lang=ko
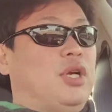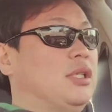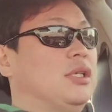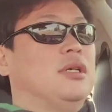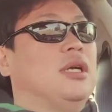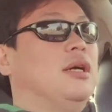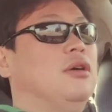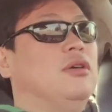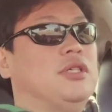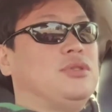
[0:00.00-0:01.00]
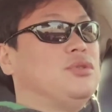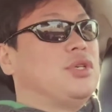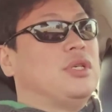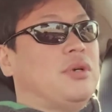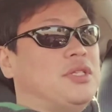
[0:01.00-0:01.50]
프랙티컬한 거
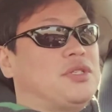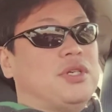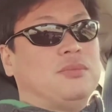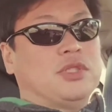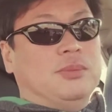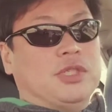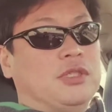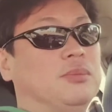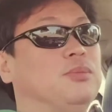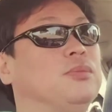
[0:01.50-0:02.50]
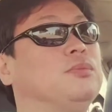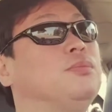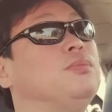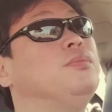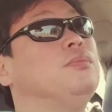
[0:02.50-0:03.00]
기술적인 관점 그 뭐 그런
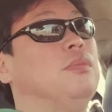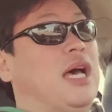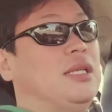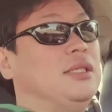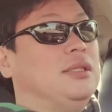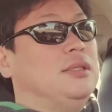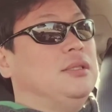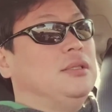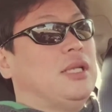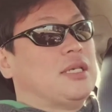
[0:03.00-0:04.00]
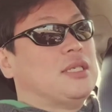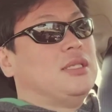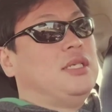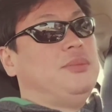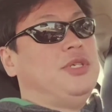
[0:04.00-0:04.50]
많은
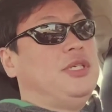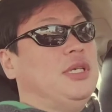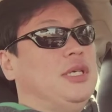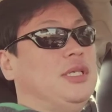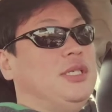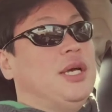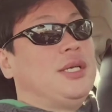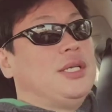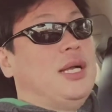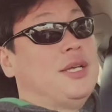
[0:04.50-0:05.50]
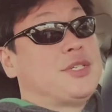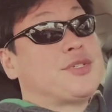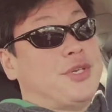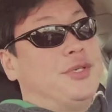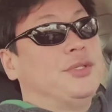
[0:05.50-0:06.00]
학자들이 이미 이야기를
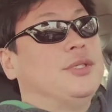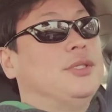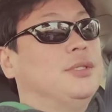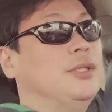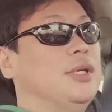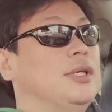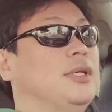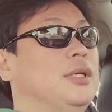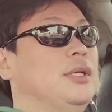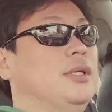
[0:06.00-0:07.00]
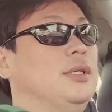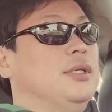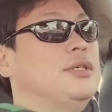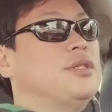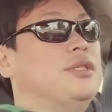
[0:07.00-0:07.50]
하셨어요. 네.
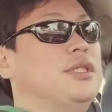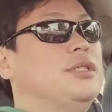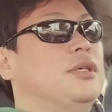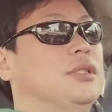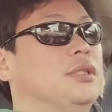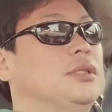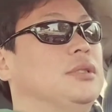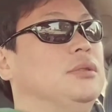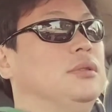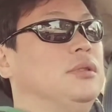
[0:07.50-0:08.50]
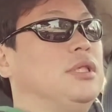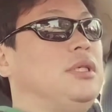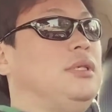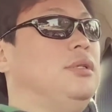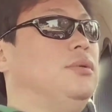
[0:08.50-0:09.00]
그래서 이제 저는
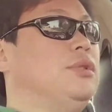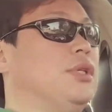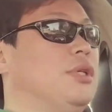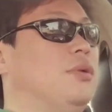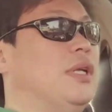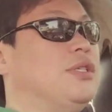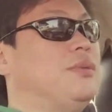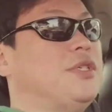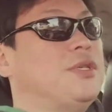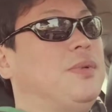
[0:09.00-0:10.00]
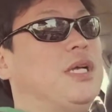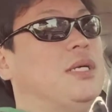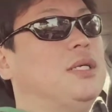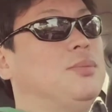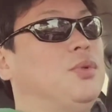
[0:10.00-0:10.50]
특히 이론적인 관점에서
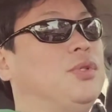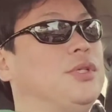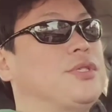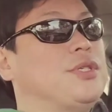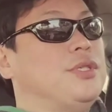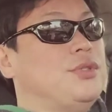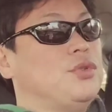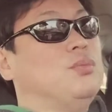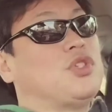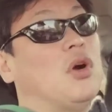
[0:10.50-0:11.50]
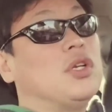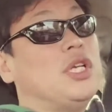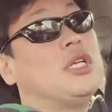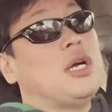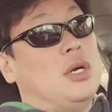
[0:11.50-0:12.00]
바라보는 것은 좀
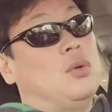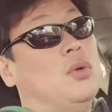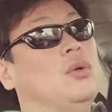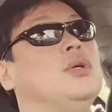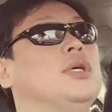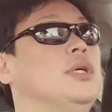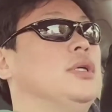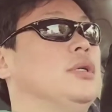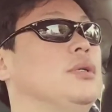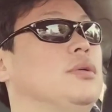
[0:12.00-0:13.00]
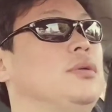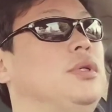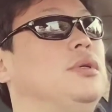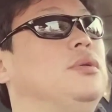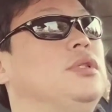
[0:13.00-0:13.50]
정리를 하고 그리고
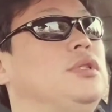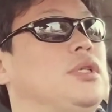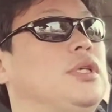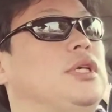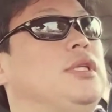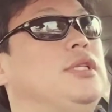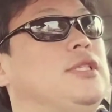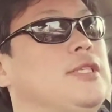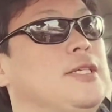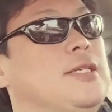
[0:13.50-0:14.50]
이론적인